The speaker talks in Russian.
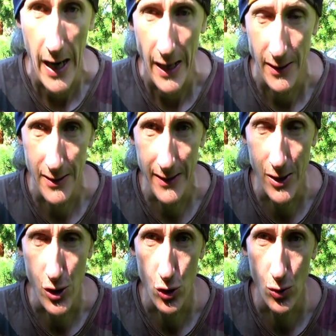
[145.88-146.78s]
Это
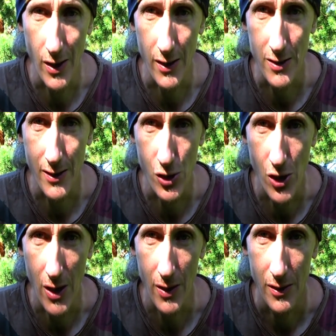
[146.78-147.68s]
значит, что надо
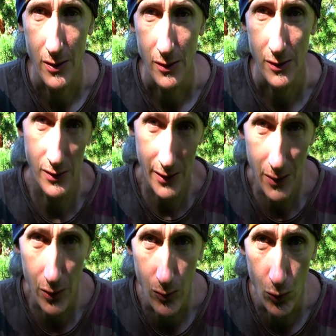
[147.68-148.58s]
сначала
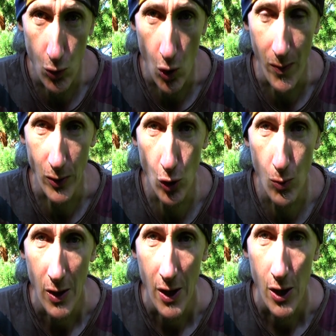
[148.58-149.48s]
сделать мудрую, а потом
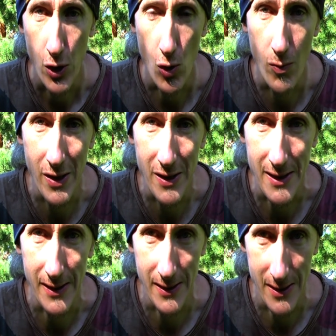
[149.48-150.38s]
ее
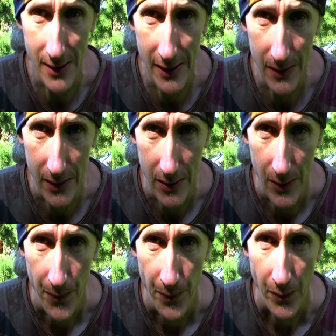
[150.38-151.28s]
мысленно сделать,
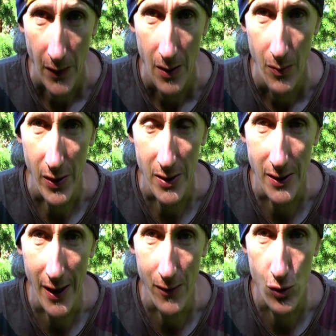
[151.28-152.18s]

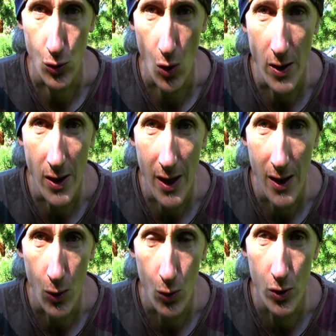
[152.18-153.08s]
представив, что она
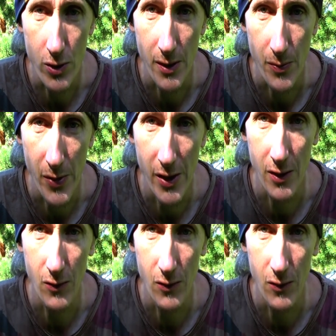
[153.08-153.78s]
находится перед